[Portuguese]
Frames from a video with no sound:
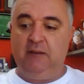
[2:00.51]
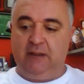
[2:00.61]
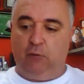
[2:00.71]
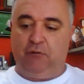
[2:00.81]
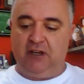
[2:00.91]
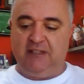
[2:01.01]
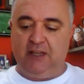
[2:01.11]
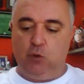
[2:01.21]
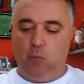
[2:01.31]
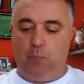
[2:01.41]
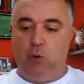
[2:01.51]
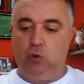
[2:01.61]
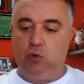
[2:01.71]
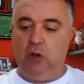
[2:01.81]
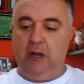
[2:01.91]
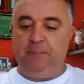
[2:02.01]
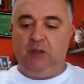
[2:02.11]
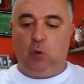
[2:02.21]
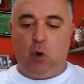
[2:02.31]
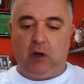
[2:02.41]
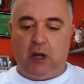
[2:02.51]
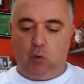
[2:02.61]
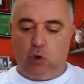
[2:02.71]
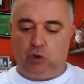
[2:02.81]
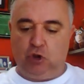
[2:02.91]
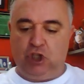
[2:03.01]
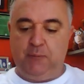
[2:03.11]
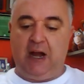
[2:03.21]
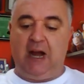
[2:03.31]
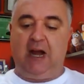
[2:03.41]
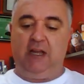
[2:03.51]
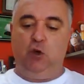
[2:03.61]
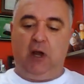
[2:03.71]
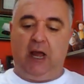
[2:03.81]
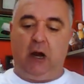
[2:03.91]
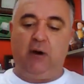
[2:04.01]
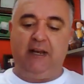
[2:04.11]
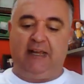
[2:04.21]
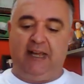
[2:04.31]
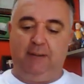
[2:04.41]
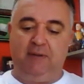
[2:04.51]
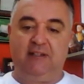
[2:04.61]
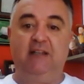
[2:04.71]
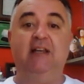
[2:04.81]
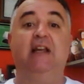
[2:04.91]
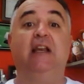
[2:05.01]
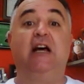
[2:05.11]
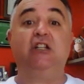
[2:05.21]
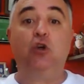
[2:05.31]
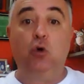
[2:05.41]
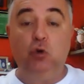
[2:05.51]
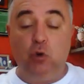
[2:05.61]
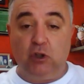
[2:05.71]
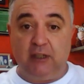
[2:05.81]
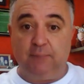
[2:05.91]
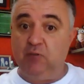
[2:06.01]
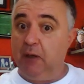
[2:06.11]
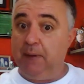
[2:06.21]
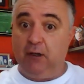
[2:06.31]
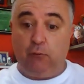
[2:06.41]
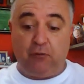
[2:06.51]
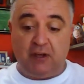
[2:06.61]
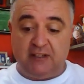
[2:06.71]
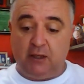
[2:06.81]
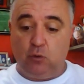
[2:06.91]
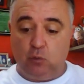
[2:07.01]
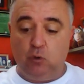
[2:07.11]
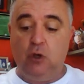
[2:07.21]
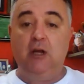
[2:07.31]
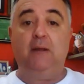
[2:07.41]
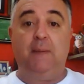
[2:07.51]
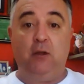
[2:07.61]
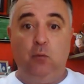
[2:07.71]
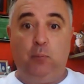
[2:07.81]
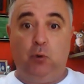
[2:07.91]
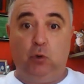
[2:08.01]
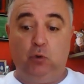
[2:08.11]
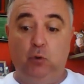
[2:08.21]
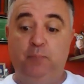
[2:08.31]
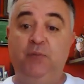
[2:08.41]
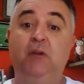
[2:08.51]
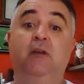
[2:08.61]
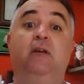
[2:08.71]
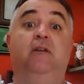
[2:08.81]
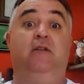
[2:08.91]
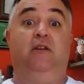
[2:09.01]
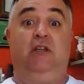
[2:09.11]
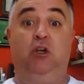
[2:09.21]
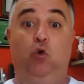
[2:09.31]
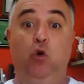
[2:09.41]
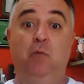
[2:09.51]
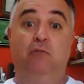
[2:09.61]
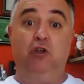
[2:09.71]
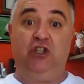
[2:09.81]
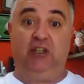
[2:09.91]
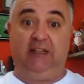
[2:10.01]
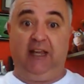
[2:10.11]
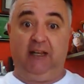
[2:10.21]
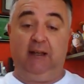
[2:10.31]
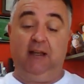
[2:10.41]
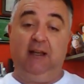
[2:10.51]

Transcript: não fez nenhum ponto. E qual que é o outro time? Ah, e o Real Ariquemes lá de Rondônia, também não fez nenhum, nenhum ponto. E como você tem